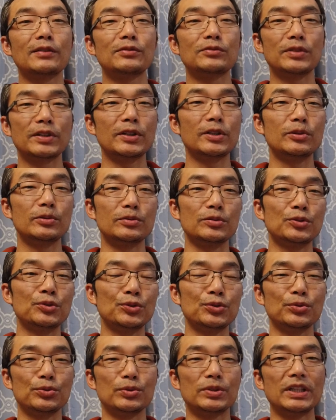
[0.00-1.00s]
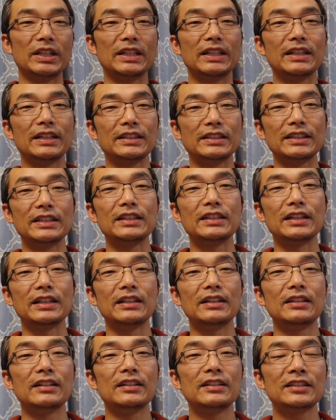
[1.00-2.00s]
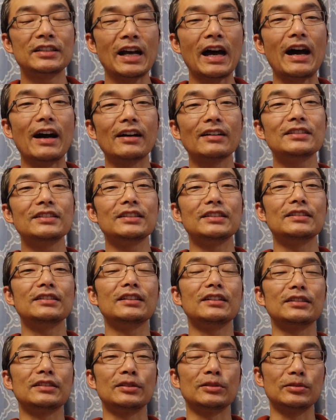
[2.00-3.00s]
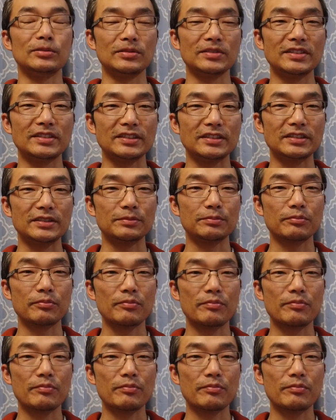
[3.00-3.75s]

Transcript: 最后取得了一个长赢的投资。